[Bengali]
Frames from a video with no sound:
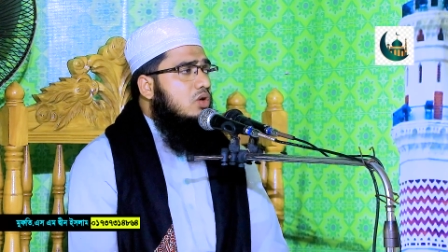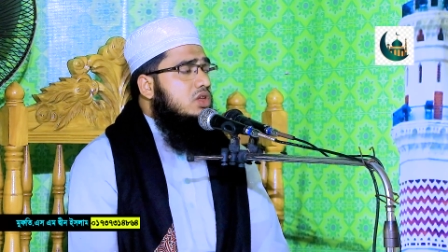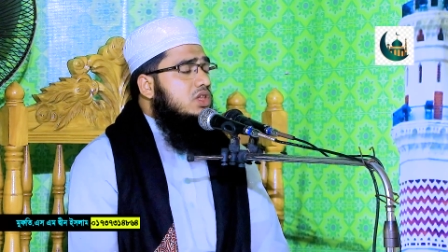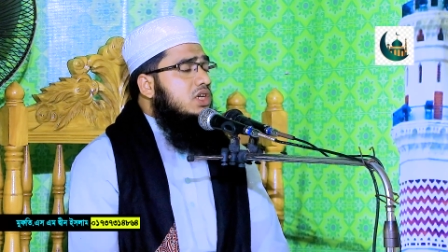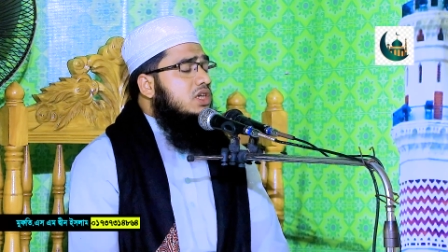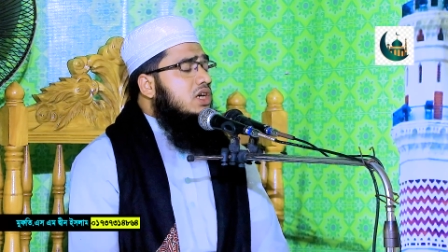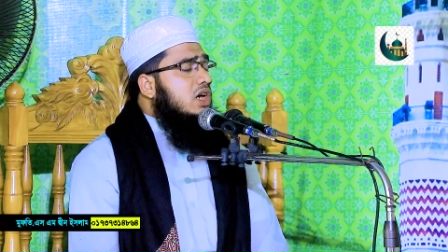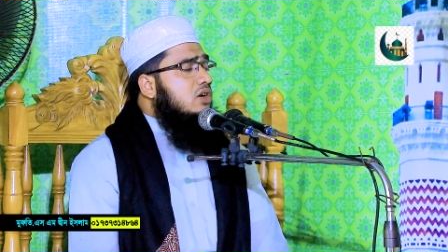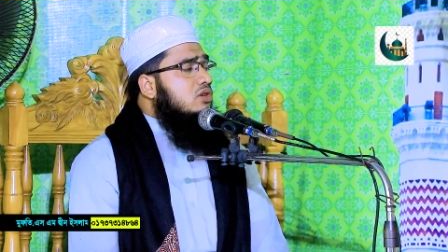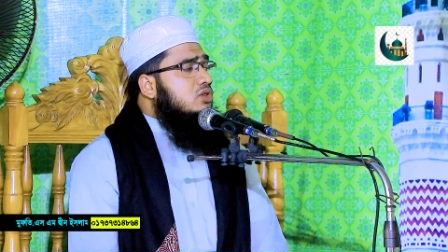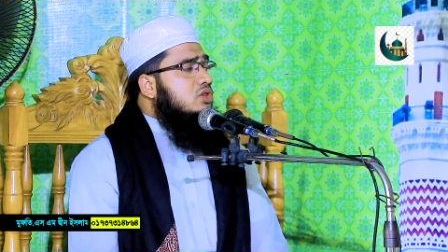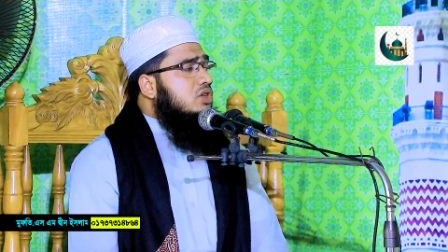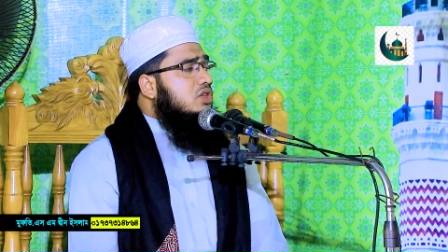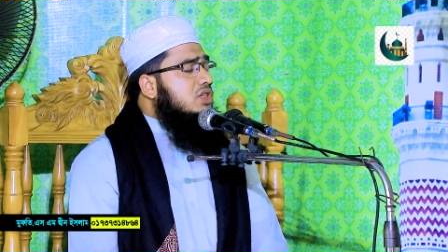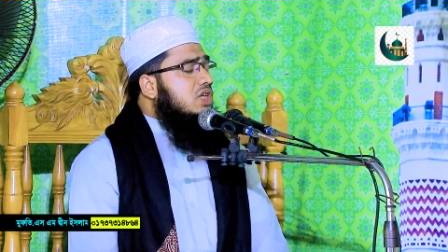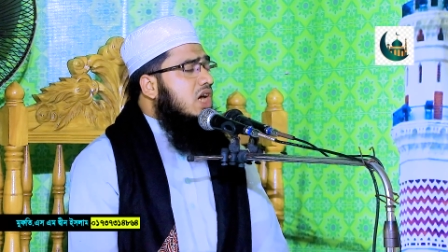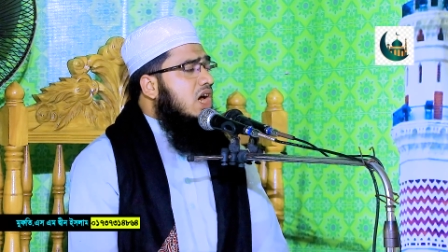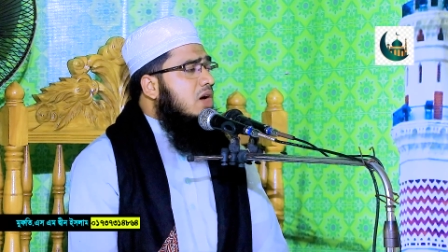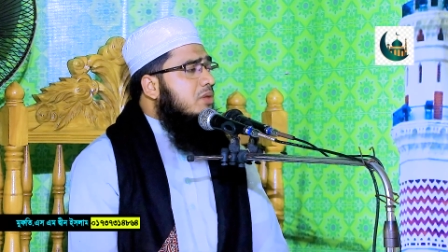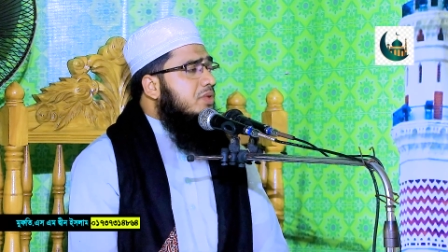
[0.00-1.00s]
অধিকাংশ
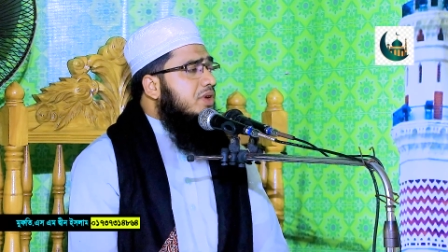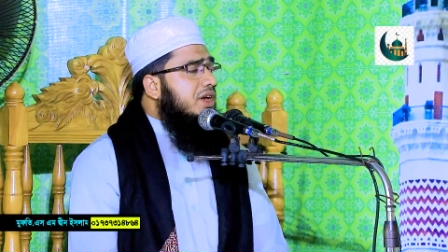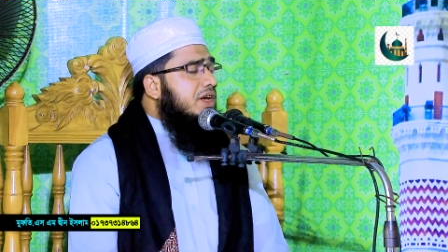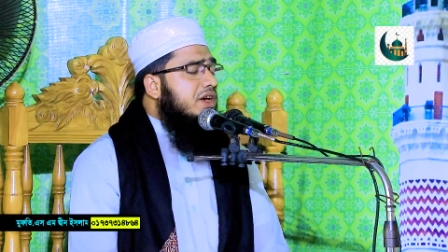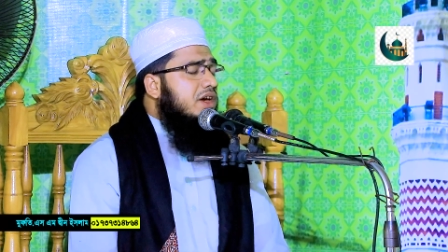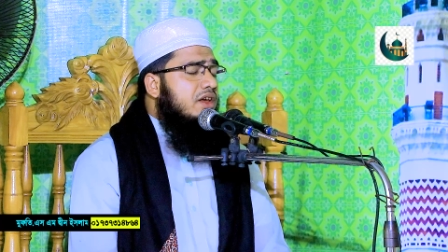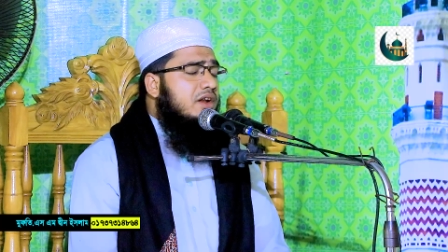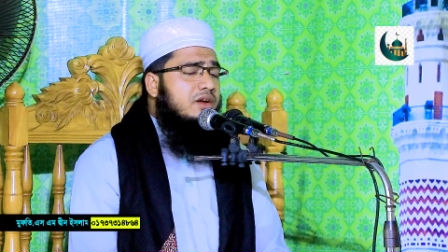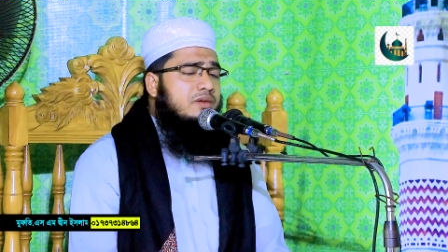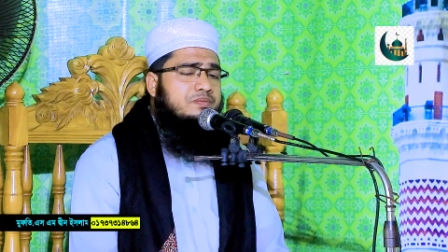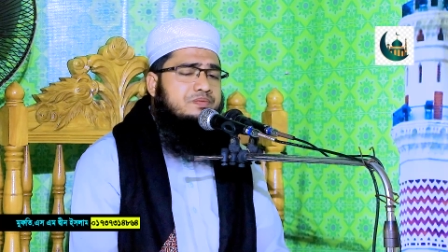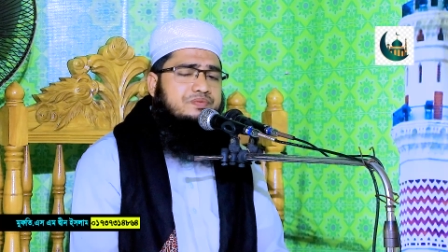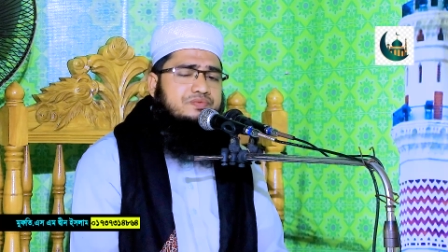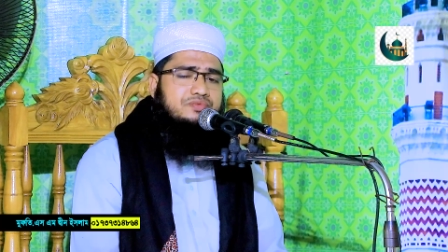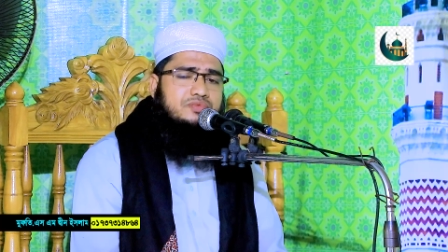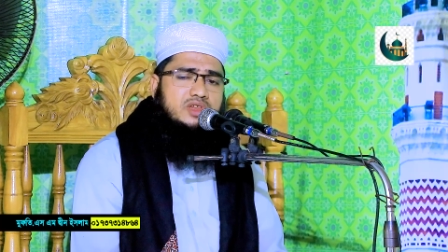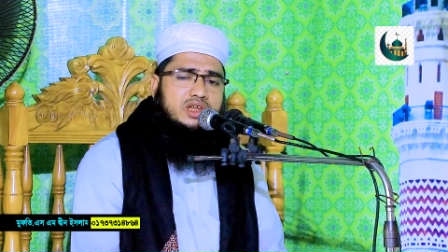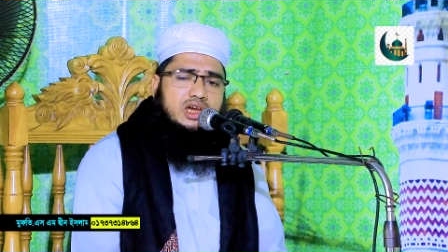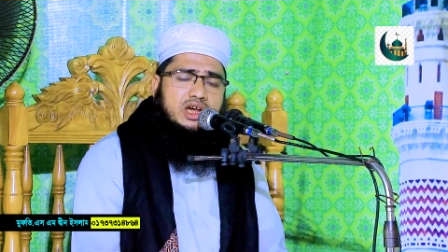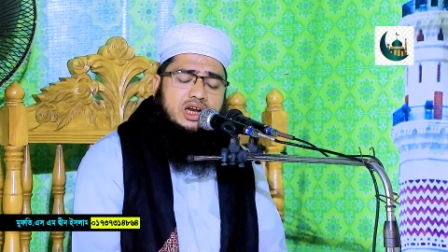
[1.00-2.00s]
সাহাবে কেরাম
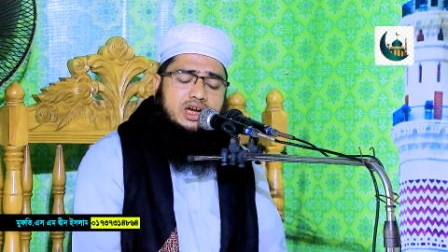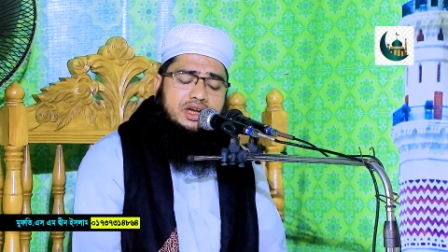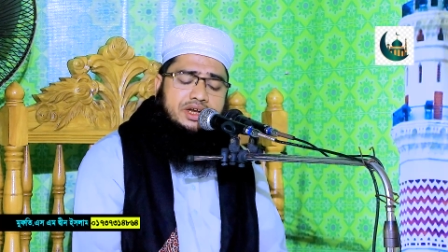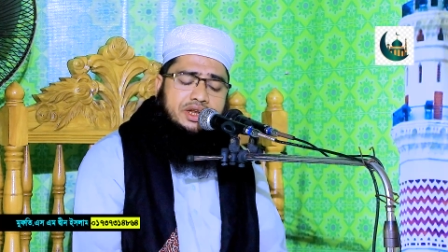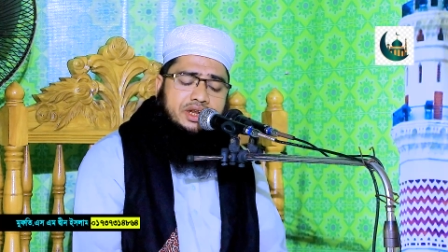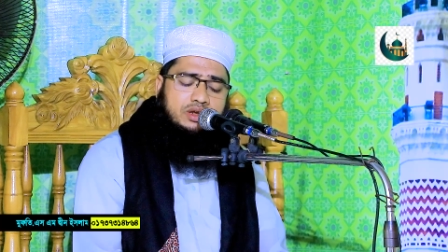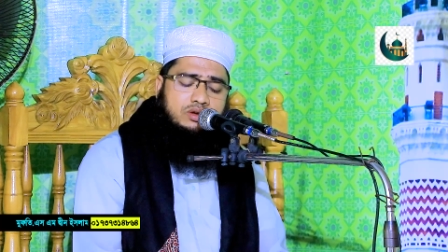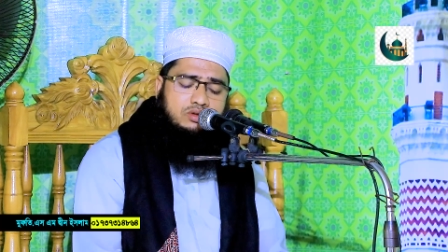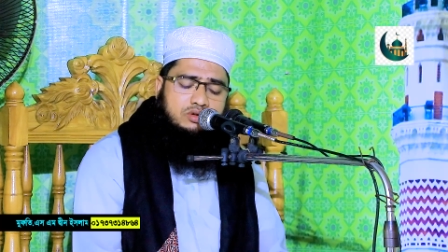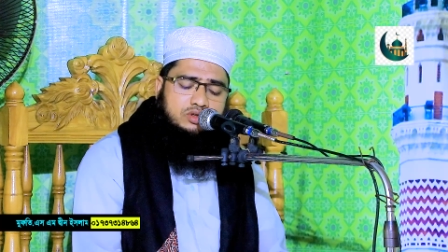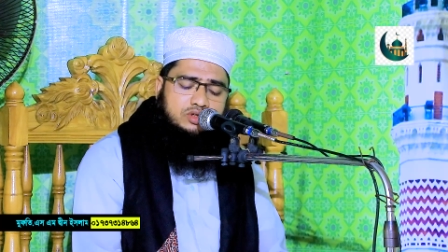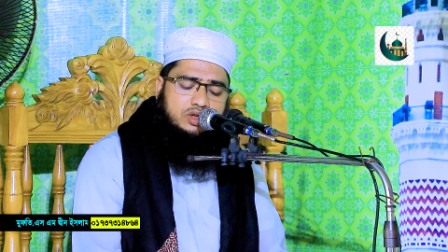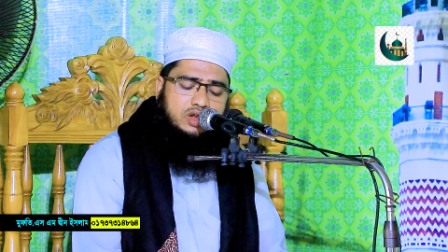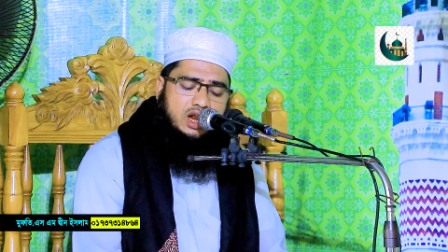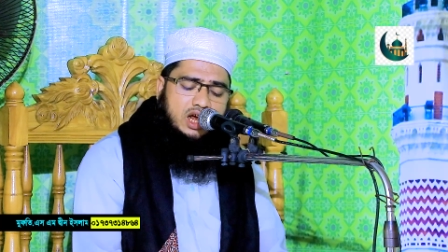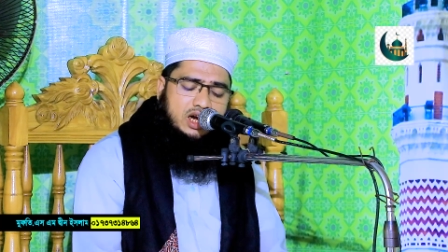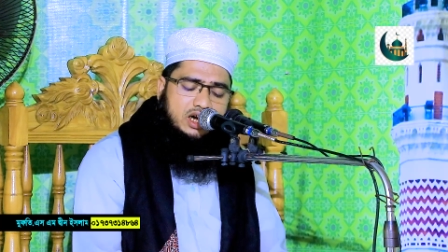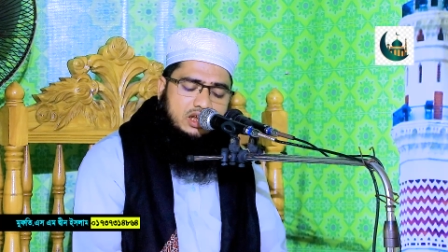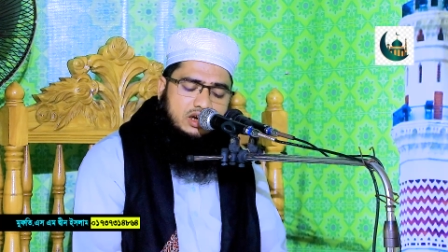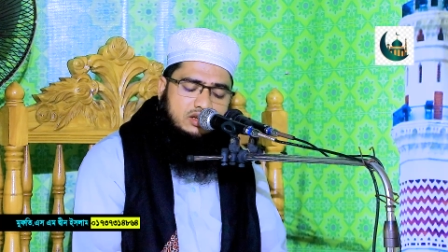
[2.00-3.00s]
ডেঙ্গু
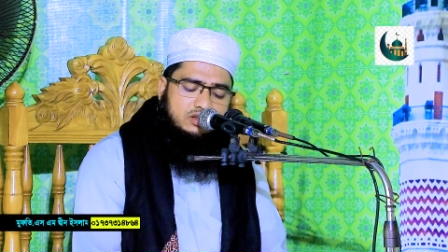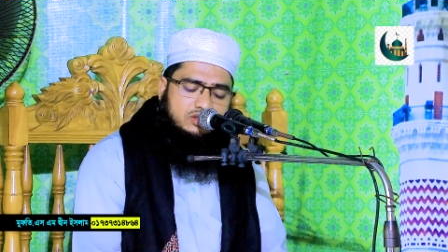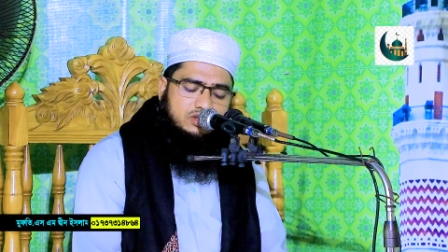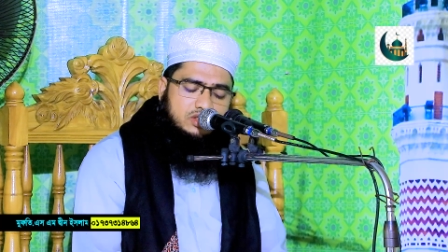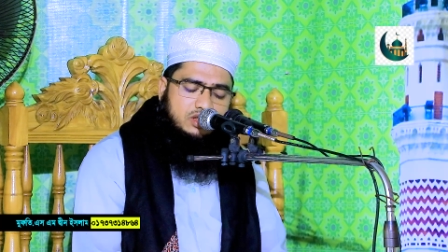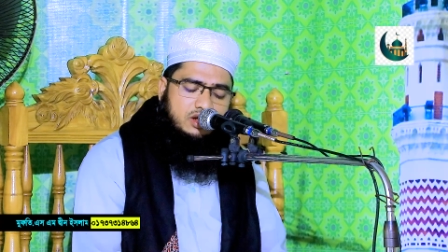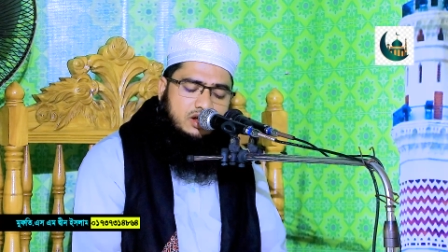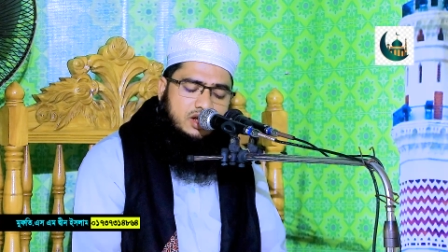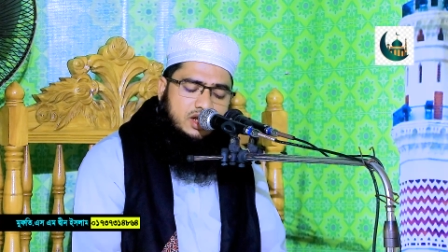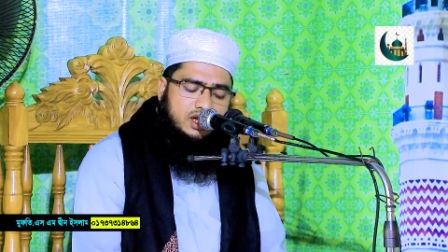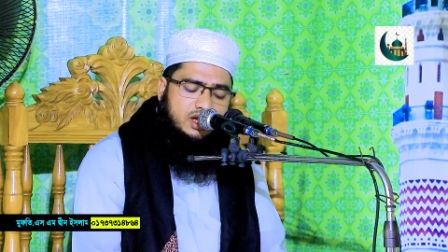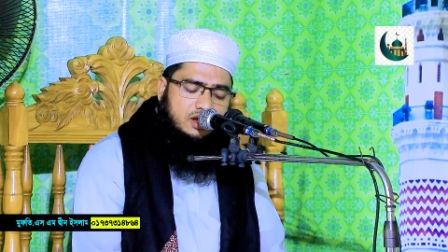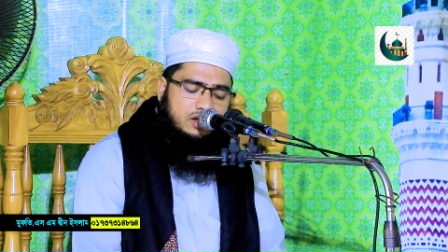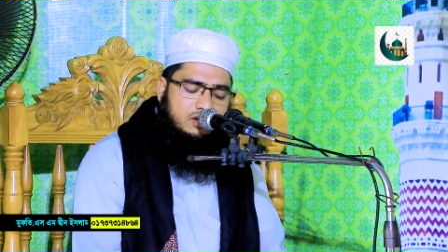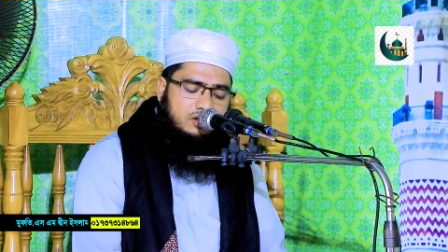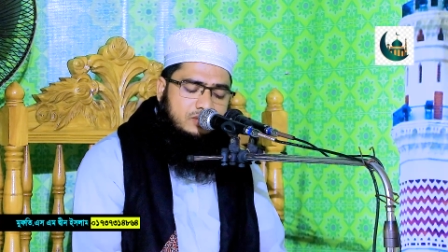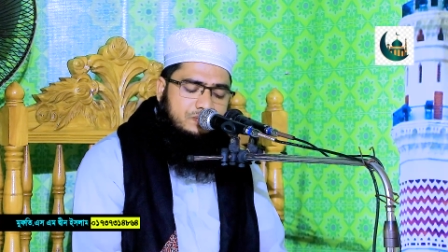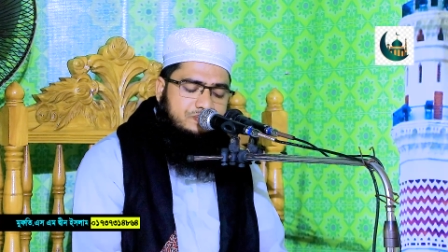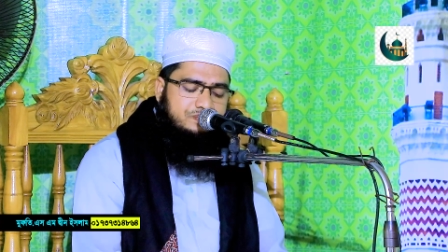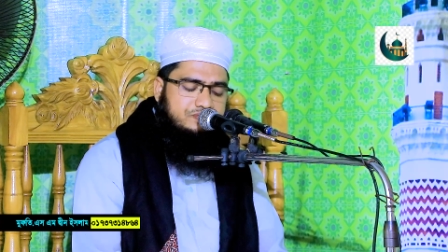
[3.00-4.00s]
জ্বর আক্রান্ত হয়ে
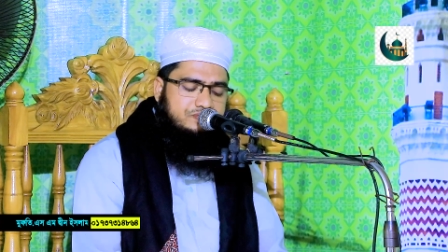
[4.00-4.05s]
গেল